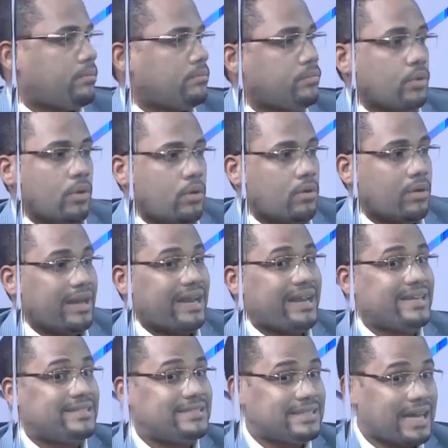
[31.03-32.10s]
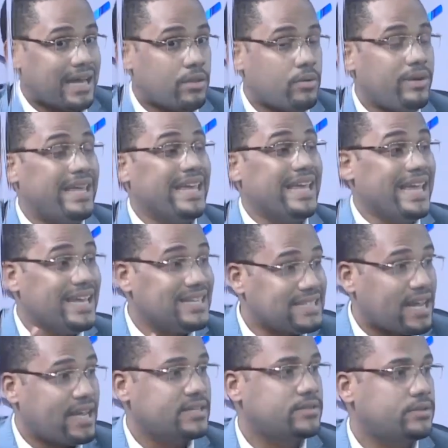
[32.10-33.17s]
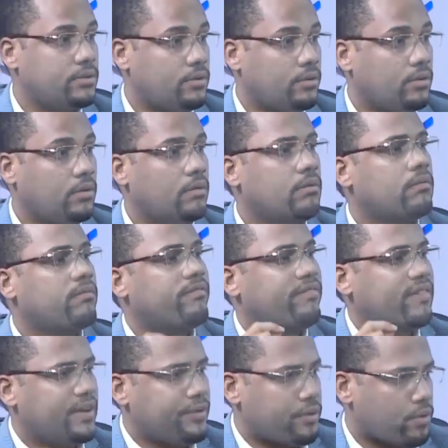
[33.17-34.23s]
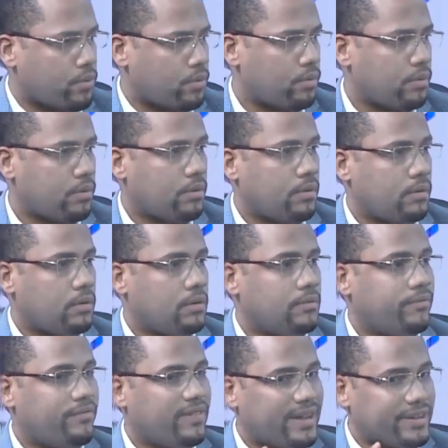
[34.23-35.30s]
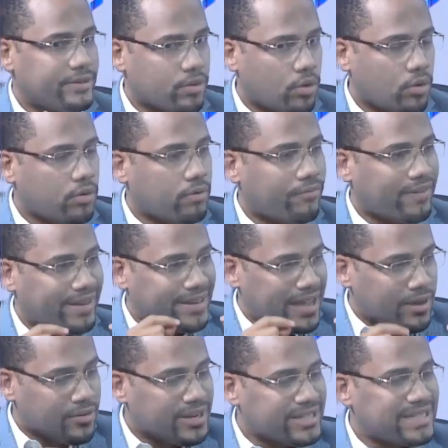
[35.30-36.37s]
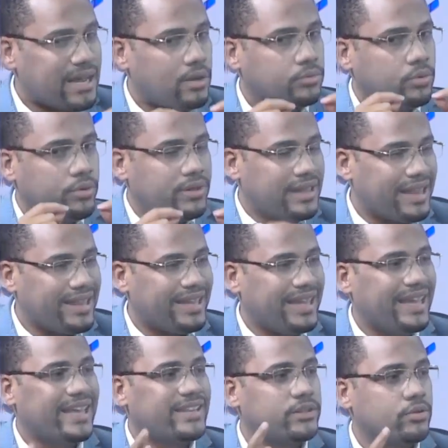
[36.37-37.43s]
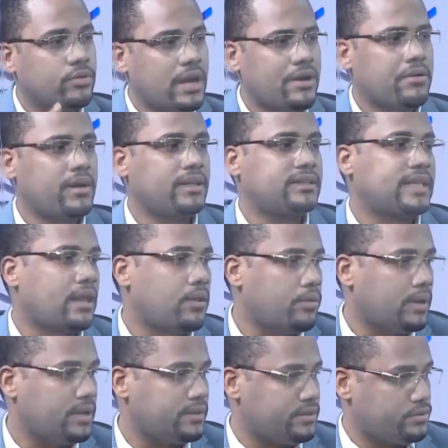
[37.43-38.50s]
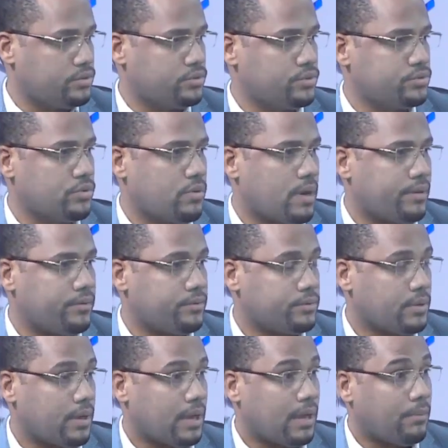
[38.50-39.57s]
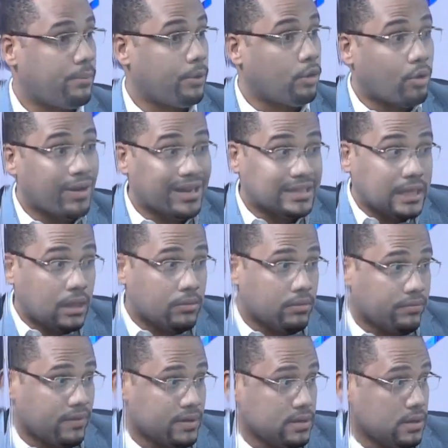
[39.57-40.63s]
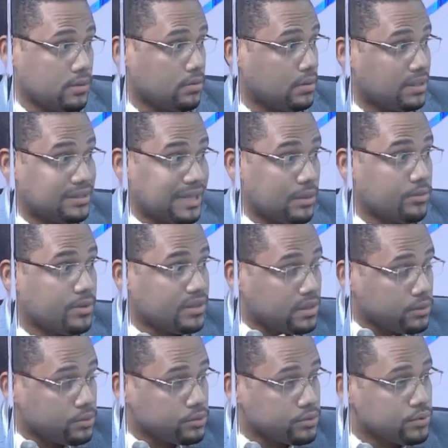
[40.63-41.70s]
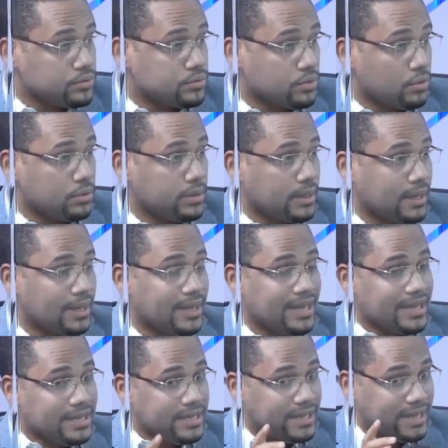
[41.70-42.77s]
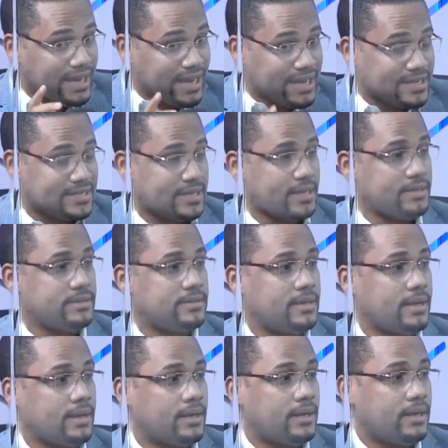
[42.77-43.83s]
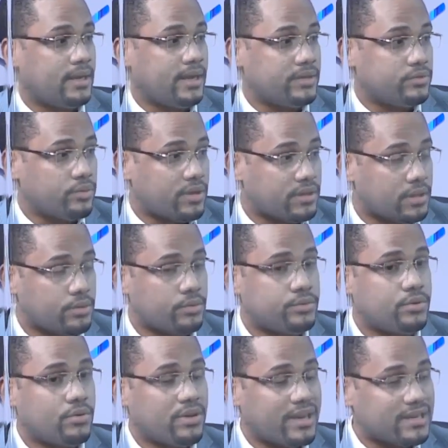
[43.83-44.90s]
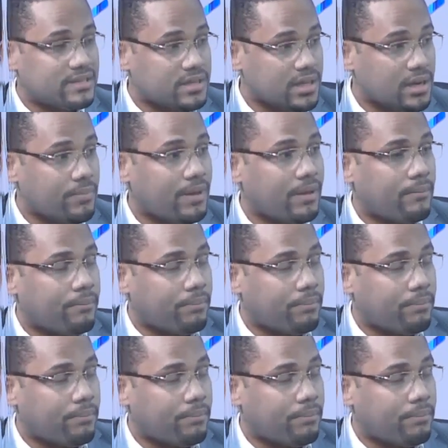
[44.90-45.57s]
no, el Estado en esa gestión falló. Falló, fallaron esas autoridades que gestionaron el Estado durante esos ocho años. Pero el Estado no es fallido, el Estado es una institución sólida y que en esencia es una institución que sirve